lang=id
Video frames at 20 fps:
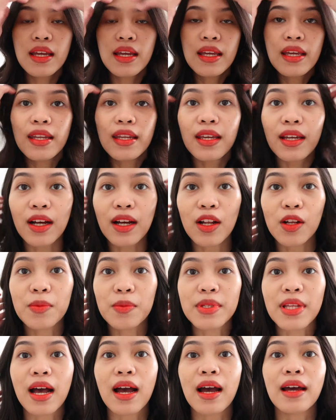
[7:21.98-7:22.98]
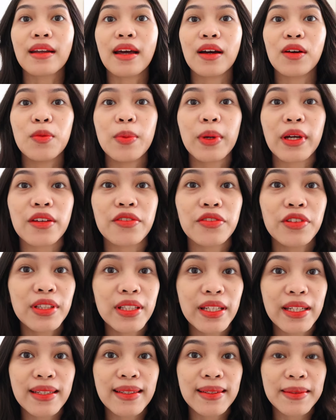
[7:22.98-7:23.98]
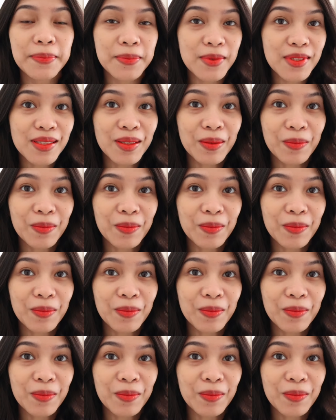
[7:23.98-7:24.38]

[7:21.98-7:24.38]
Ini kalau misalkan aku pakai full lips.